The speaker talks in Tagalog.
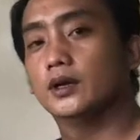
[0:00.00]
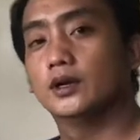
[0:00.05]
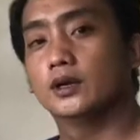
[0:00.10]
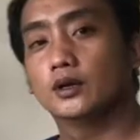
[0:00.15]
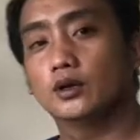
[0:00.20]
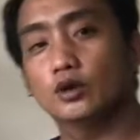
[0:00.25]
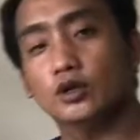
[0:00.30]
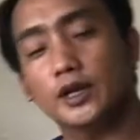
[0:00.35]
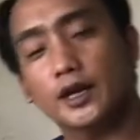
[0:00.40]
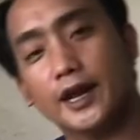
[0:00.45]

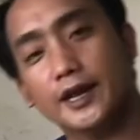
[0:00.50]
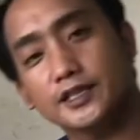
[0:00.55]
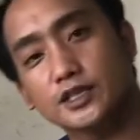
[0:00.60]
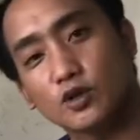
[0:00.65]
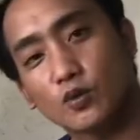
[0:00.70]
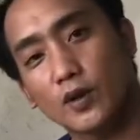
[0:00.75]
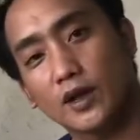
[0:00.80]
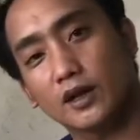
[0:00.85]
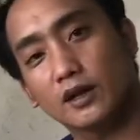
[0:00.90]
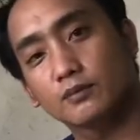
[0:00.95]
Good day guys
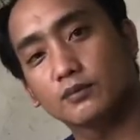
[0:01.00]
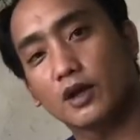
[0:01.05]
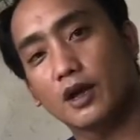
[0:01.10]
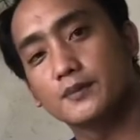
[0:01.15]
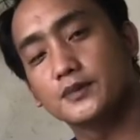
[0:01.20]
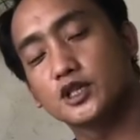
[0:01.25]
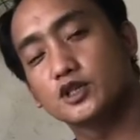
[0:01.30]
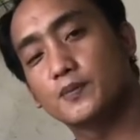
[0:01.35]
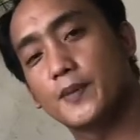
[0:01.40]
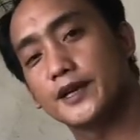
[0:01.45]
and welcome to
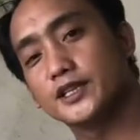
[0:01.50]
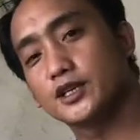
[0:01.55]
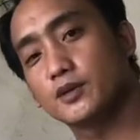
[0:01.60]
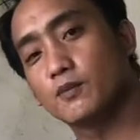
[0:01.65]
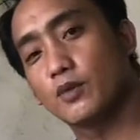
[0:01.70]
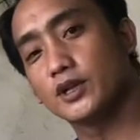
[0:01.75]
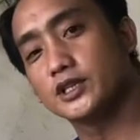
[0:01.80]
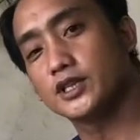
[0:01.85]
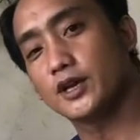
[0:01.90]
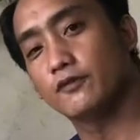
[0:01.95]
MG's Basic
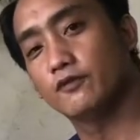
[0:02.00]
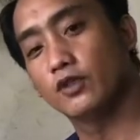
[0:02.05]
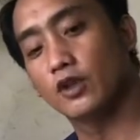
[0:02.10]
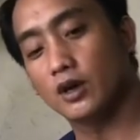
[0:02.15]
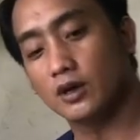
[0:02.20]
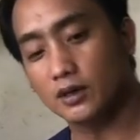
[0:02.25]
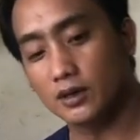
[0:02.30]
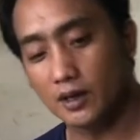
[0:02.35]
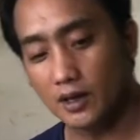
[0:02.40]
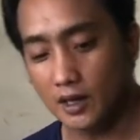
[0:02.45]
Bonsai
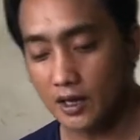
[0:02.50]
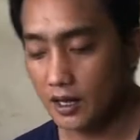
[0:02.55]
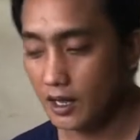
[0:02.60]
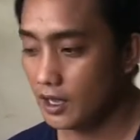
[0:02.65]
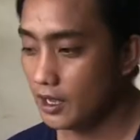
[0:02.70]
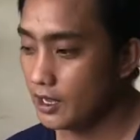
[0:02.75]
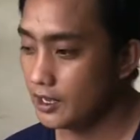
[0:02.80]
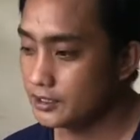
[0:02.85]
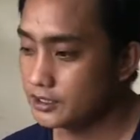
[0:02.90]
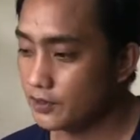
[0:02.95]
Vlog.
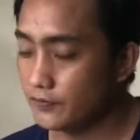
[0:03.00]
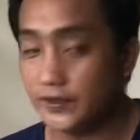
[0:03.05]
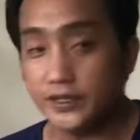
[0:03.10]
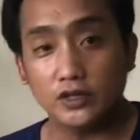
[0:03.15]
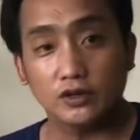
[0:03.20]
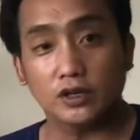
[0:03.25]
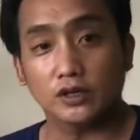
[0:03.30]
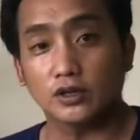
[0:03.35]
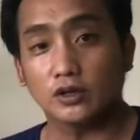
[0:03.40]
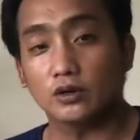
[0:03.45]
Uh, sa
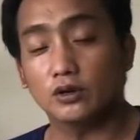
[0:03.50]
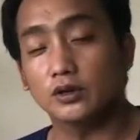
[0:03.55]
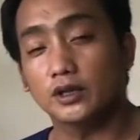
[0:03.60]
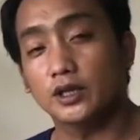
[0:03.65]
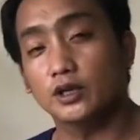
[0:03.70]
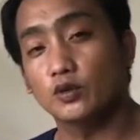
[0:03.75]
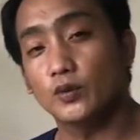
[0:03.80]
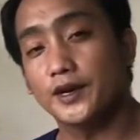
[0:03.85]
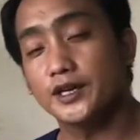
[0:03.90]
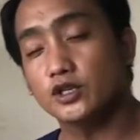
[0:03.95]
video na to,
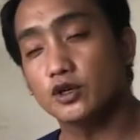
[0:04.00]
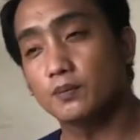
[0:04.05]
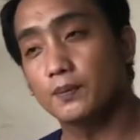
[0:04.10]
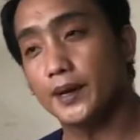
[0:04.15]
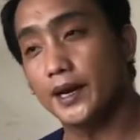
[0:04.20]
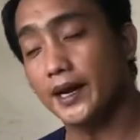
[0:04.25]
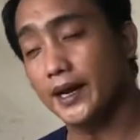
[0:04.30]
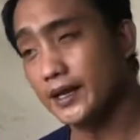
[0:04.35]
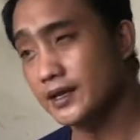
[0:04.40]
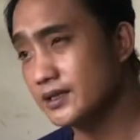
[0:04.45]
continuation pa
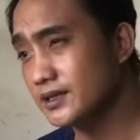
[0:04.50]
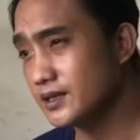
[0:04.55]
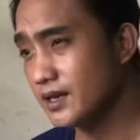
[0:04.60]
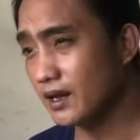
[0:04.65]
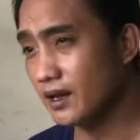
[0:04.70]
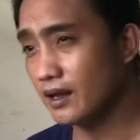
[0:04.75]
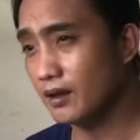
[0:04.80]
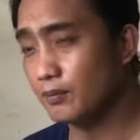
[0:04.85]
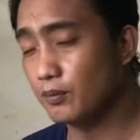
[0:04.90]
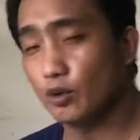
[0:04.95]
rin
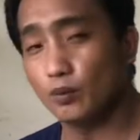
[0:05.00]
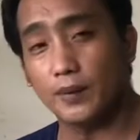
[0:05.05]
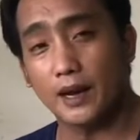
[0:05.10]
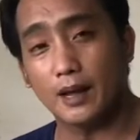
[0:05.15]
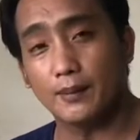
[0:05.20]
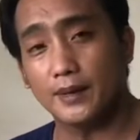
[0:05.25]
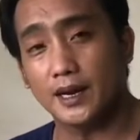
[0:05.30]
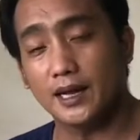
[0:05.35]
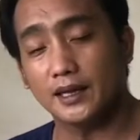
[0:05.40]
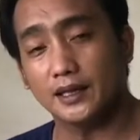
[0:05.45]
sa
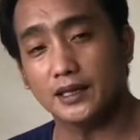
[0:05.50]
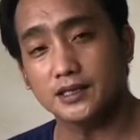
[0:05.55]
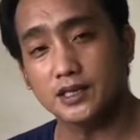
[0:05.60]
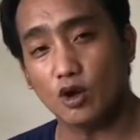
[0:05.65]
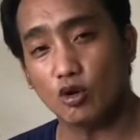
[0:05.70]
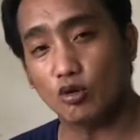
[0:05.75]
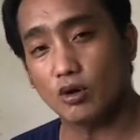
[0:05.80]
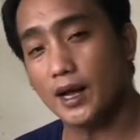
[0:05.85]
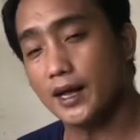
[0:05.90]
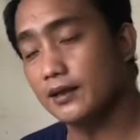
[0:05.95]
problema natin sa
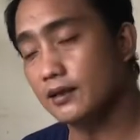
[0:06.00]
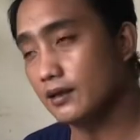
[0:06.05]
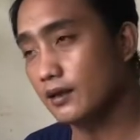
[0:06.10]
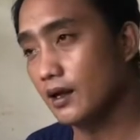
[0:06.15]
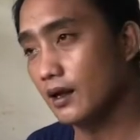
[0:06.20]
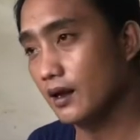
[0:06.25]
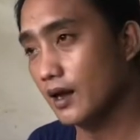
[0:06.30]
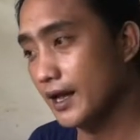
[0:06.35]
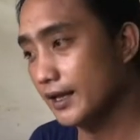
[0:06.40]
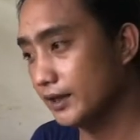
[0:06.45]
ugat
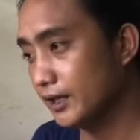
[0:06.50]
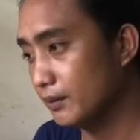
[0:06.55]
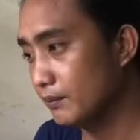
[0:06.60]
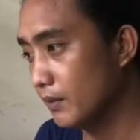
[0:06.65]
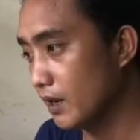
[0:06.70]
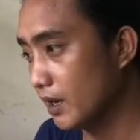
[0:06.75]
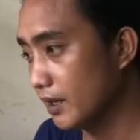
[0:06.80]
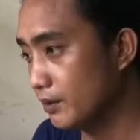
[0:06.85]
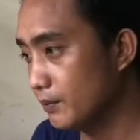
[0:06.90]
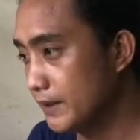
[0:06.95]
ng ating
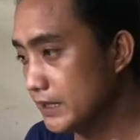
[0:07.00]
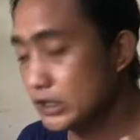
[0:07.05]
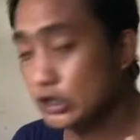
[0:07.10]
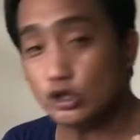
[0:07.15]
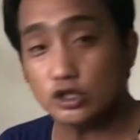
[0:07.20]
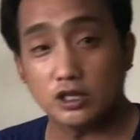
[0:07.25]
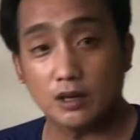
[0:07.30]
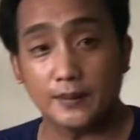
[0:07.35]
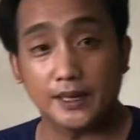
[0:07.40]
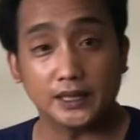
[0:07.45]
mga
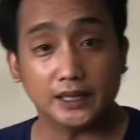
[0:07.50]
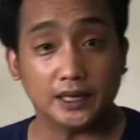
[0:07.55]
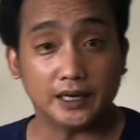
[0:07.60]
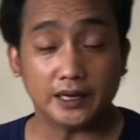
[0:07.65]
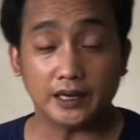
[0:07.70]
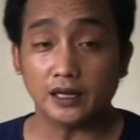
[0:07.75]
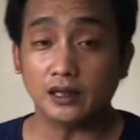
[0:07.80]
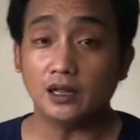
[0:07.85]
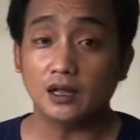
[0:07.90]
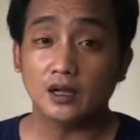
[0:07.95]
hibiscus na
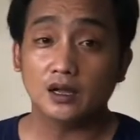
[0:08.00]
material.